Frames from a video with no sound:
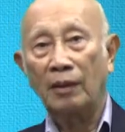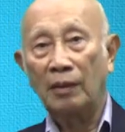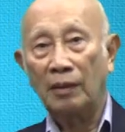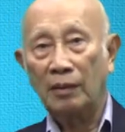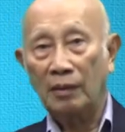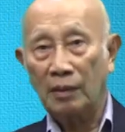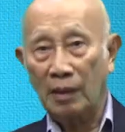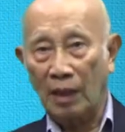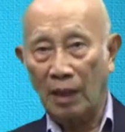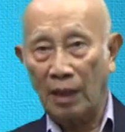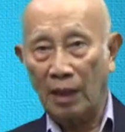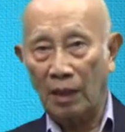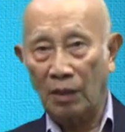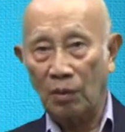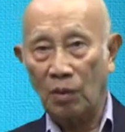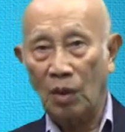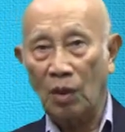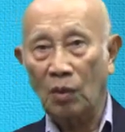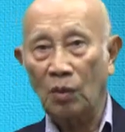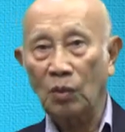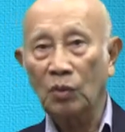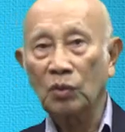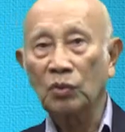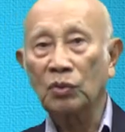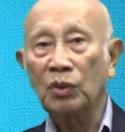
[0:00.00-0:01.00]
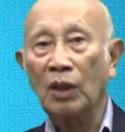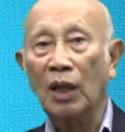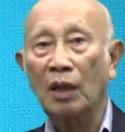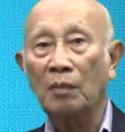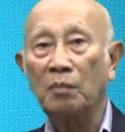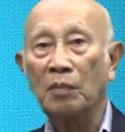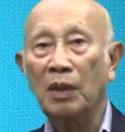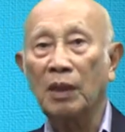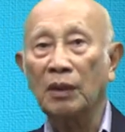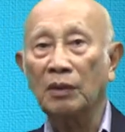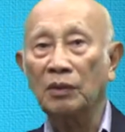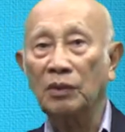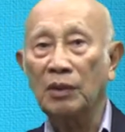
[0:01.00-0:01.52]
แต่เราก็สา
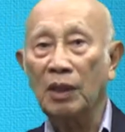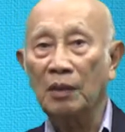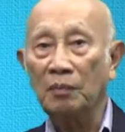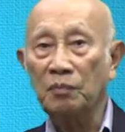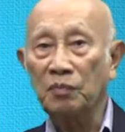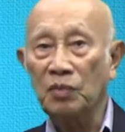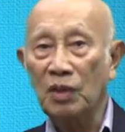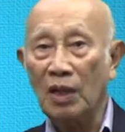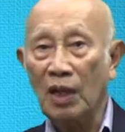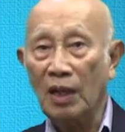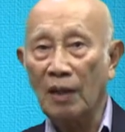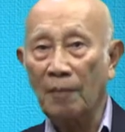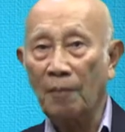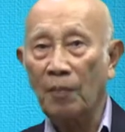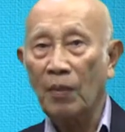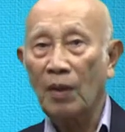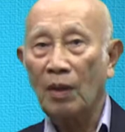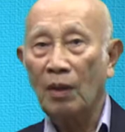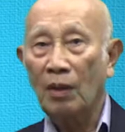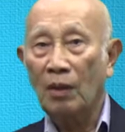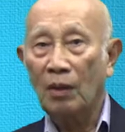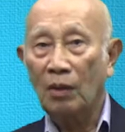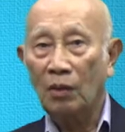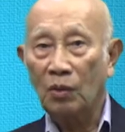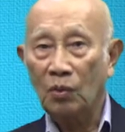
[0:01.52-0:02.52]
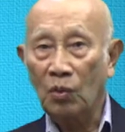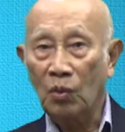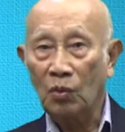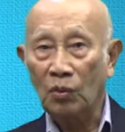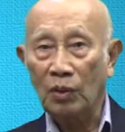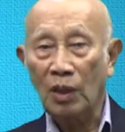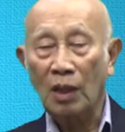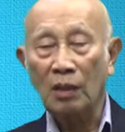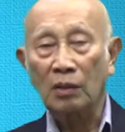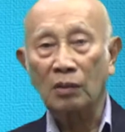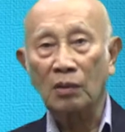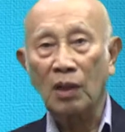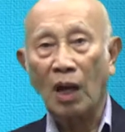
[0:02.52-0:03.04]
มารถยับยั้งโรค
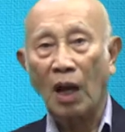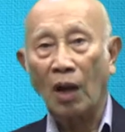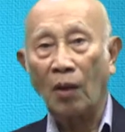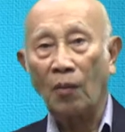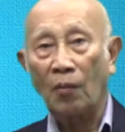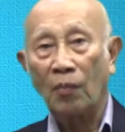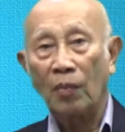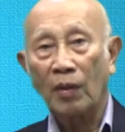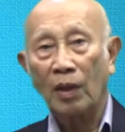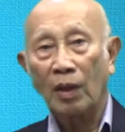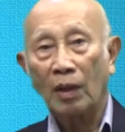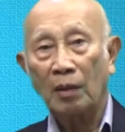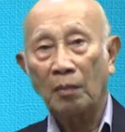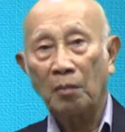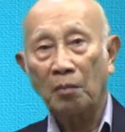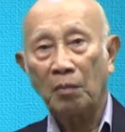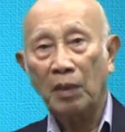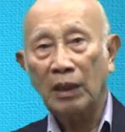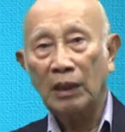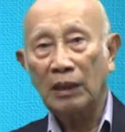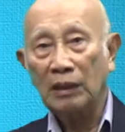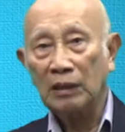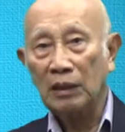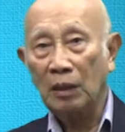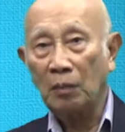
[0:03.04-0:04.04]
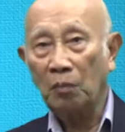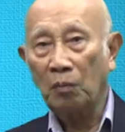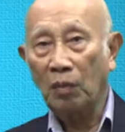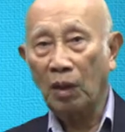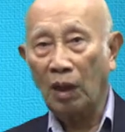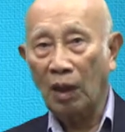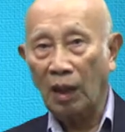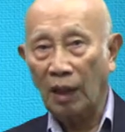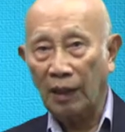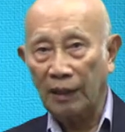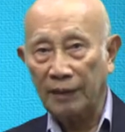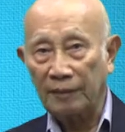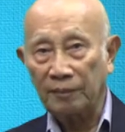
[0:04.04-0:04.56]
ดังกล่าวไม่ให้ทำ
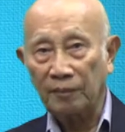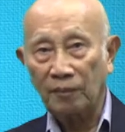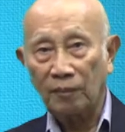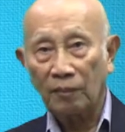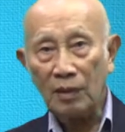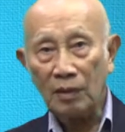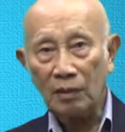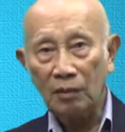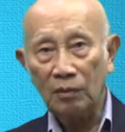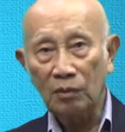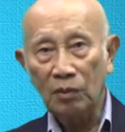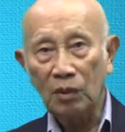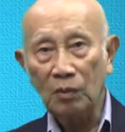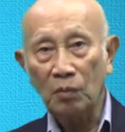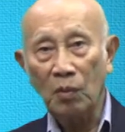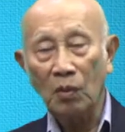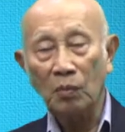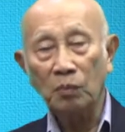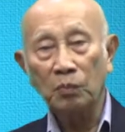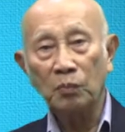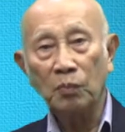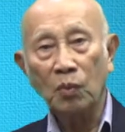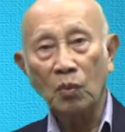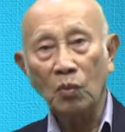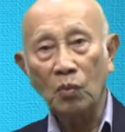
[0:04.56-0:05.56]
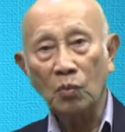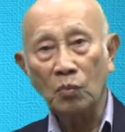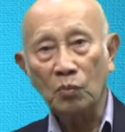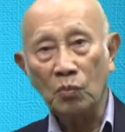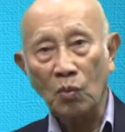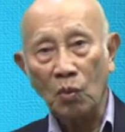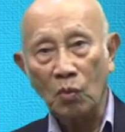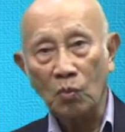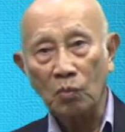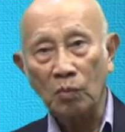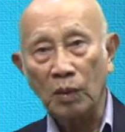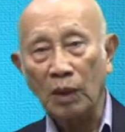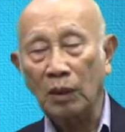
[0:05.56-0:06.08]
ลายระบบภูมิ
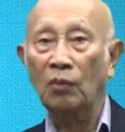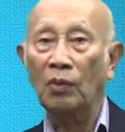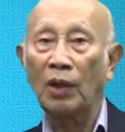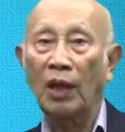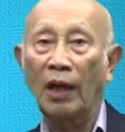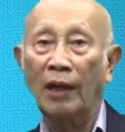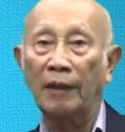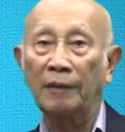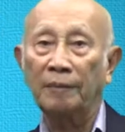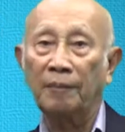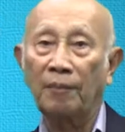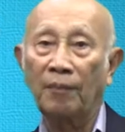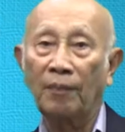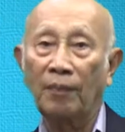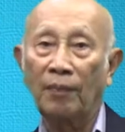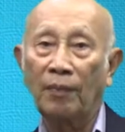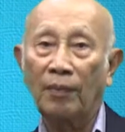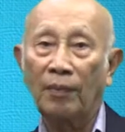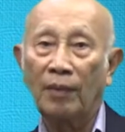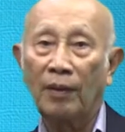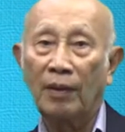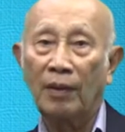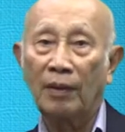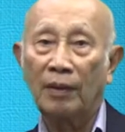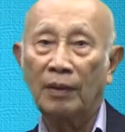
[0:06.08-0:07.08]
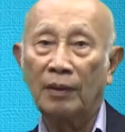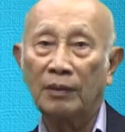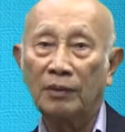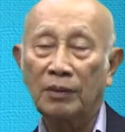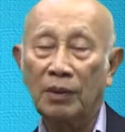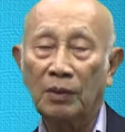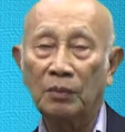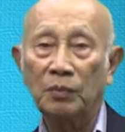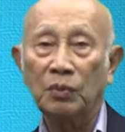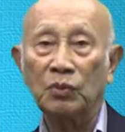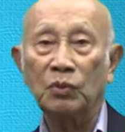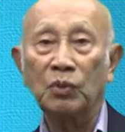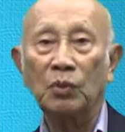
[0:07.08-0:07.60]
คุ้มกันได้
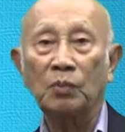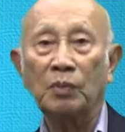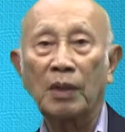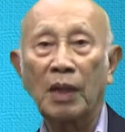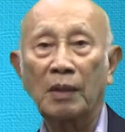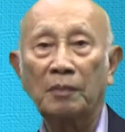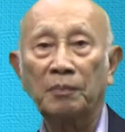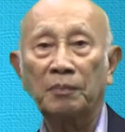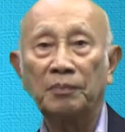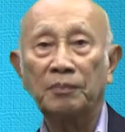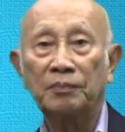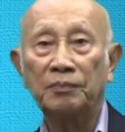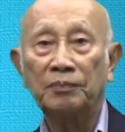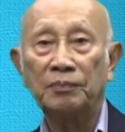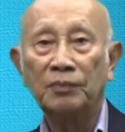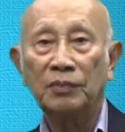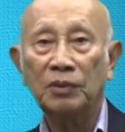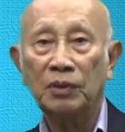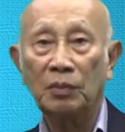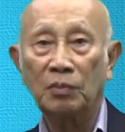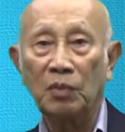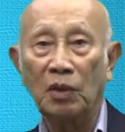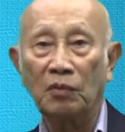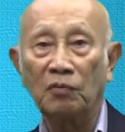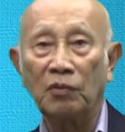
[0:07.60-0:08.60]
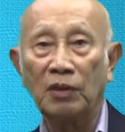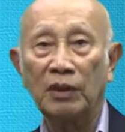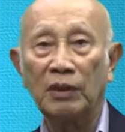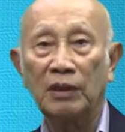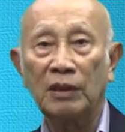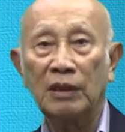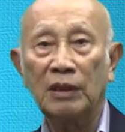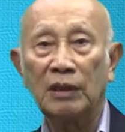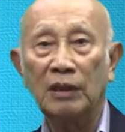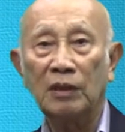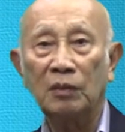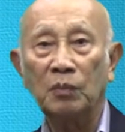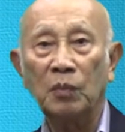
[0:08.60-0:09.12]
ท่านผู้ชมครับสำหรับวัน
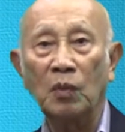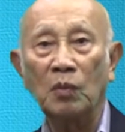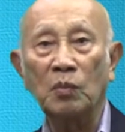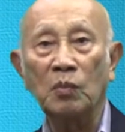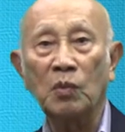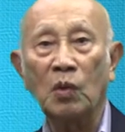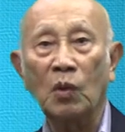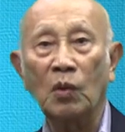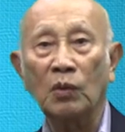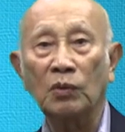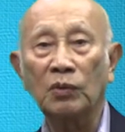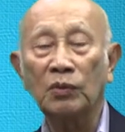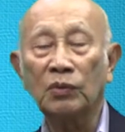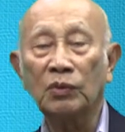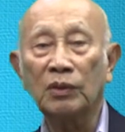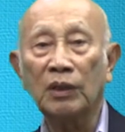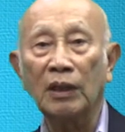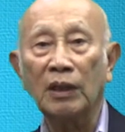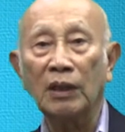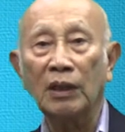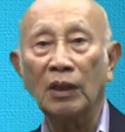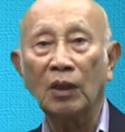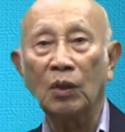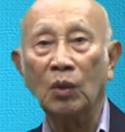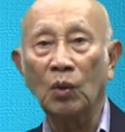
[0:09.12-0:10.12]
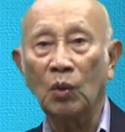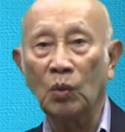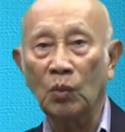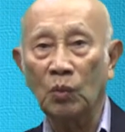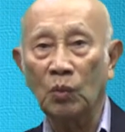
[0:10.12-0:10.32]
นี้ผมขอยุติลง